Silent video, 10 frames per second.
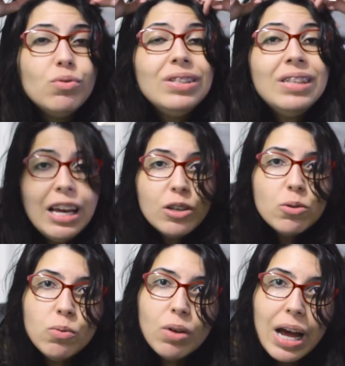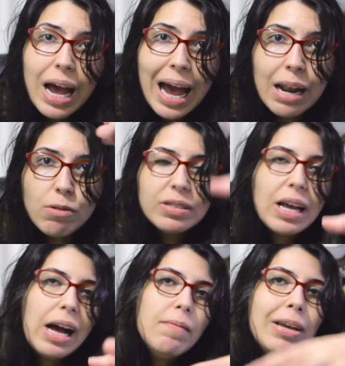nenhum ela
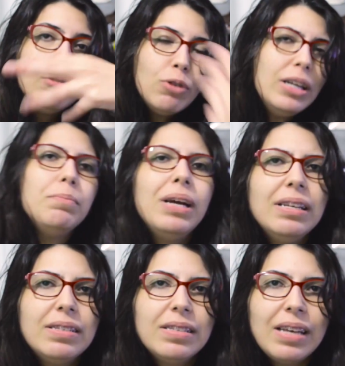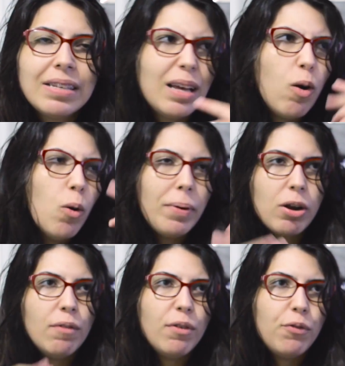usar. No anime, essa roupa
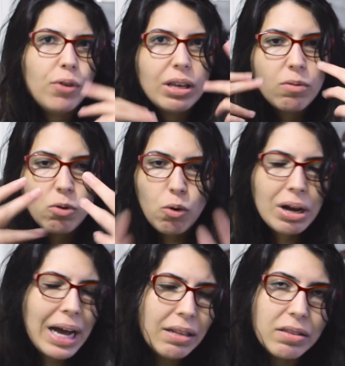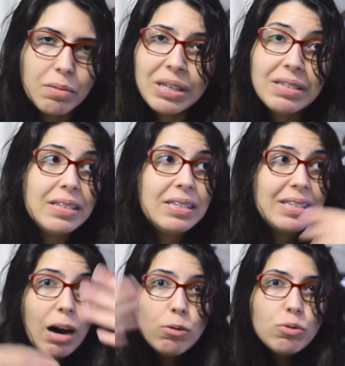nova foi colocada também, esse
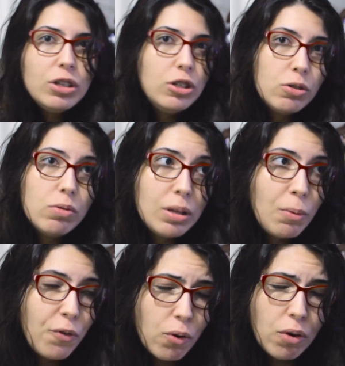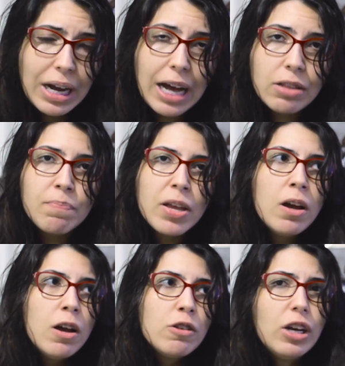salto ridículo também foi colocado
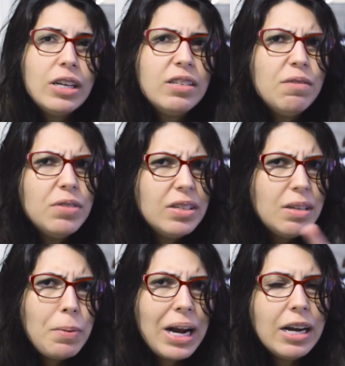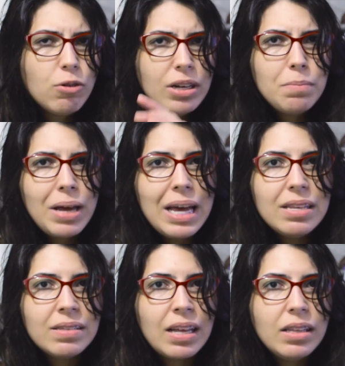só que se vocês repararem no anime,
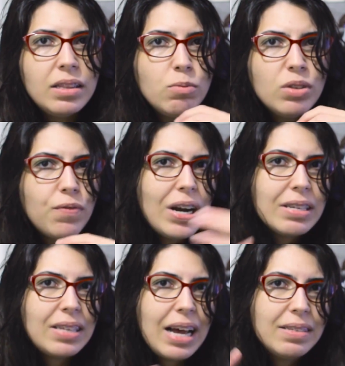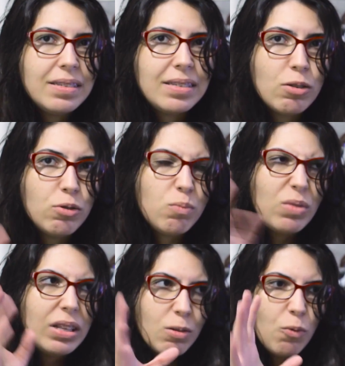eles tentam disfarçar esse salto, não
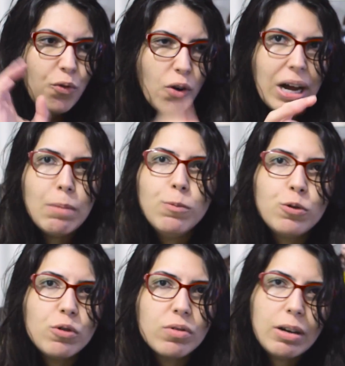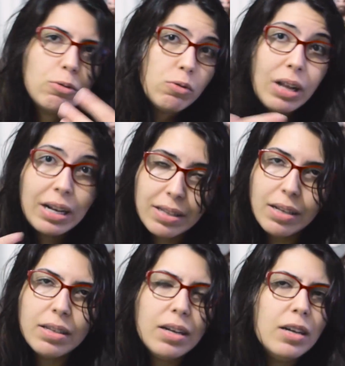tentam focar muito no salto quando ela tá
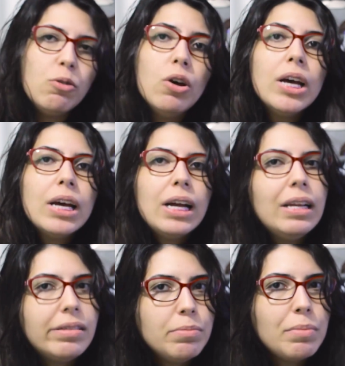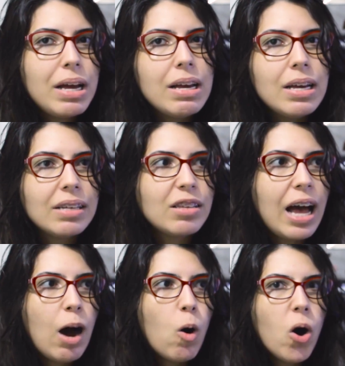andando. E também as,
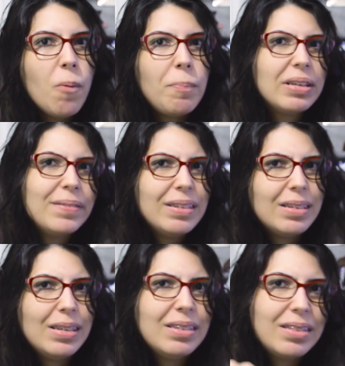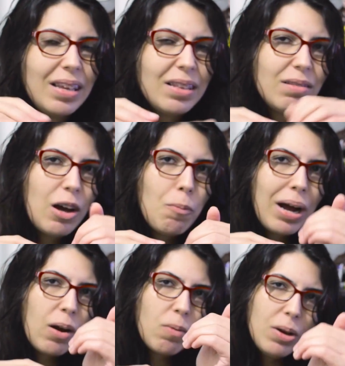a roupa, às vezes eles tentam dar
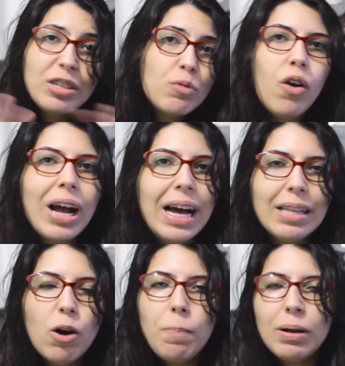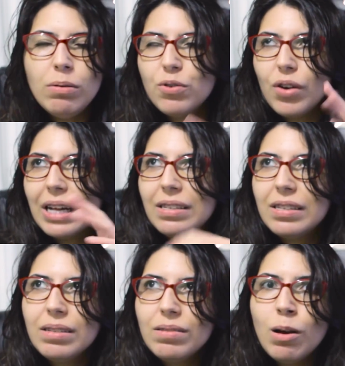uma desfocada na roupa, não desfocada
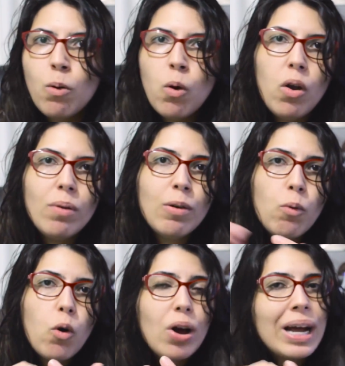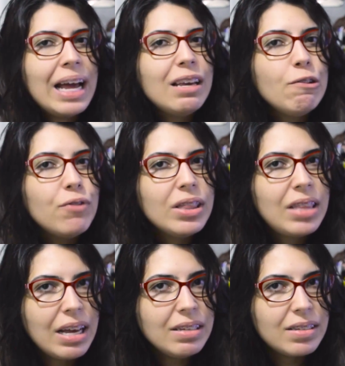assim, não, colo não colocar em
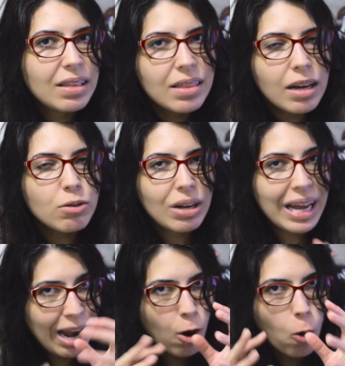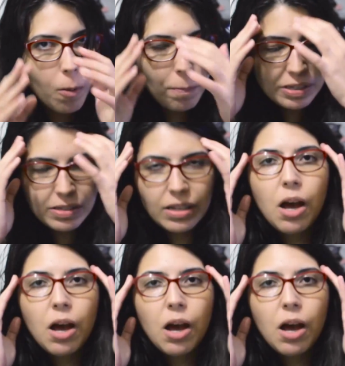evidência tanto aquela roupa assim.